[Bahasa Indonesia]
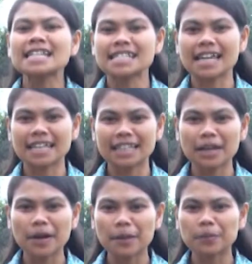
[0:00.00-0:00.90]
sehingga
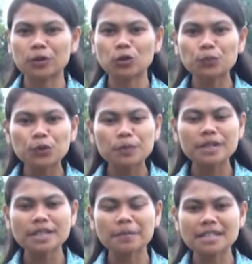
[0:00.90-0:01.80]
kita berkumpul
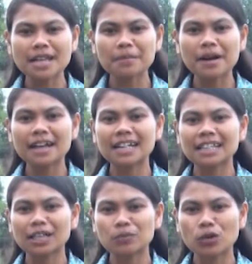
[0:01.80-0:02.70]
bersama-sama
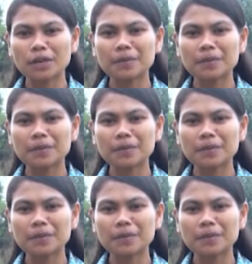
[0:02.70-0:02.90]
dan kita boleh